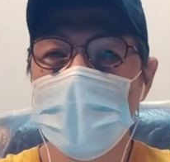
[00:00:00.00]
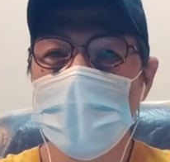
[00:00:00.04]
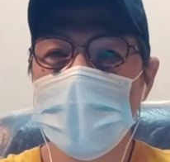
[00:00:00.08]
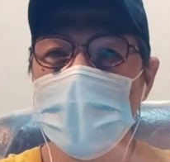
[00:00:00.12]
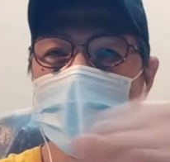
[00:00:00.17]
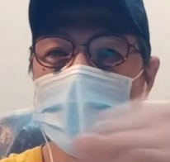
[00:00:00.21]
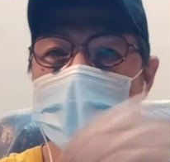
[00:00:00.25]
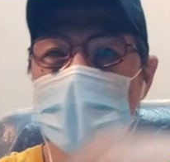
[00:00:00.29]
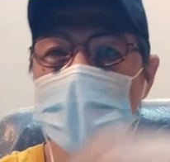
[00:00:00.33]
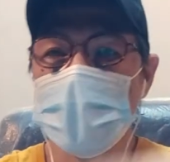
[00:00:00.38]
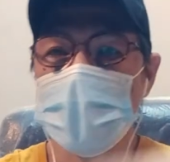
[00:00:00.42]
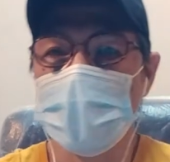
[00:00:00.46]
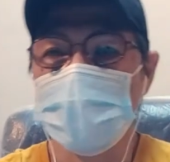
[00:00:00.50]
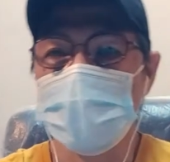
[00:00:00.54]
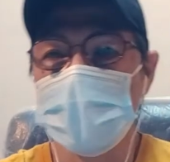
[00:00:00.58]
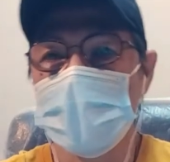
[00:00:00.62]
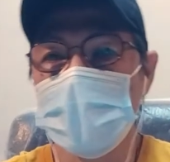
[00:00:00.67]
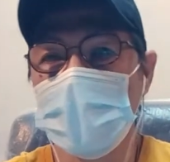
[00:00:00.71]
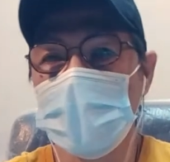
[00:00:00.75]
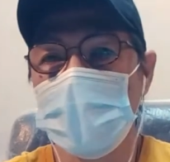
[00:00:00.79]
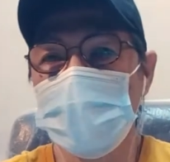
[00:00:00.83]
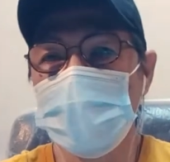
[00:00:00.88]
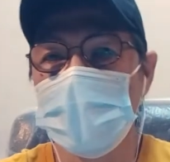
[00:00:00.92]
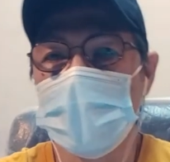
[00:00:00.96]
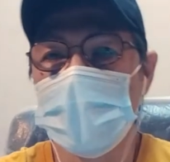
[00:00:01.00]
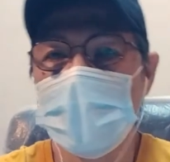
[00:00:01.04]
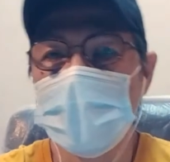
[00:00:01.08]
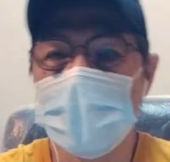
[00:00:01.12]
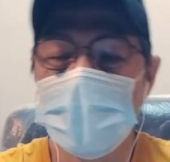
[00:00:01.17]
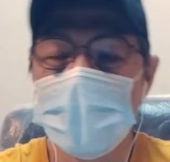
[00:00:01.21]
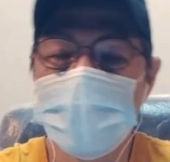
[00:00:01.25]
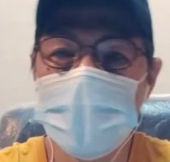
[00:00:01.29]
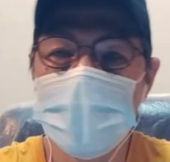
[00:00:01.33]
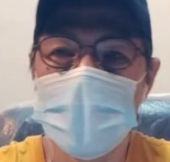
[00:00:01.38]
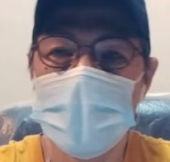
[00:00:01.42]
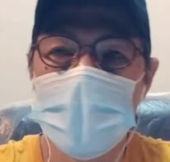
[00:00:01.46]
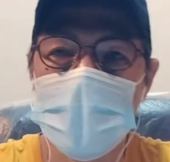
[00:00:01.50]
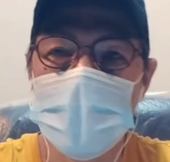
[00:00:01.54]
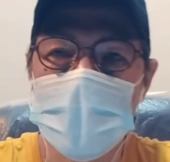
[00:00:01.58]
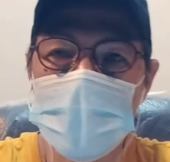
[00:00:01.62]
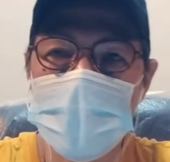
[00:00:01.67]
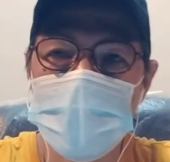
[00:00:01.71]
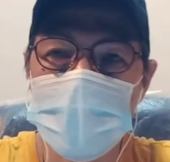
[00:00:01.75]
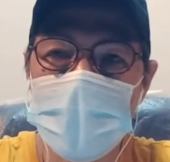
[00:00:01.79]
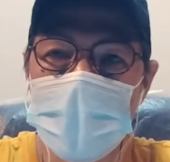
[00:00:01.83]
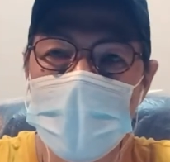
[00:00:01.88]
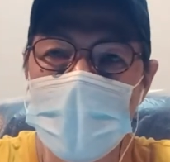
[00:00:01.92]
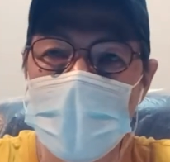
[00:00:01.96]
pagkarapat dapat na gamitin
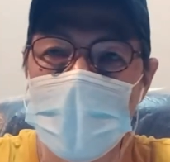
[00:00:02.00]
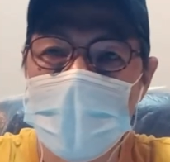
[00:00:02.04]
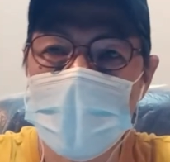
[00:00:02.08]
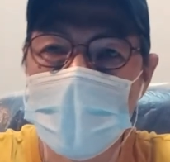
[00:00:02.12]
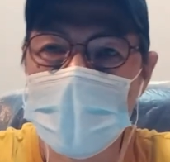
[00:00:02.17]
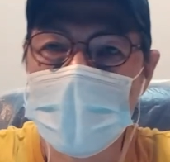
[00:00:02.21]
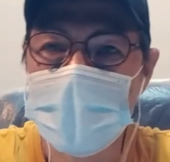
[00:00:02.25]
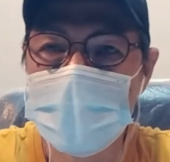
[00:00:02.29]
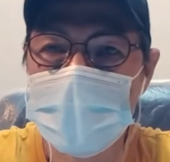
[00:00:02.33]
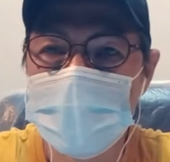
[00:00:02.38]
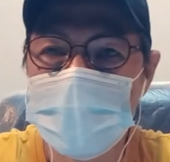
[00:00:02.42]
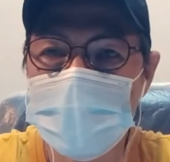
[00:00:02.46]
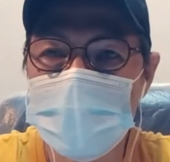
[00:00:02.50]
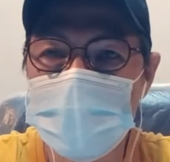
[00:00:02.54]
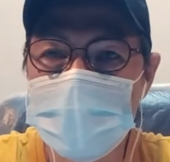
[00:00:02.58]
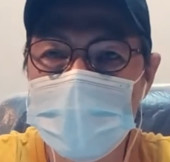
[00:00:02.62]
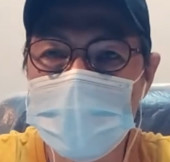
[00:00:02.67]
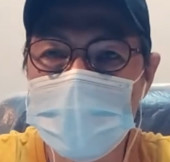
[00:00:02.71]
sa mga ganyang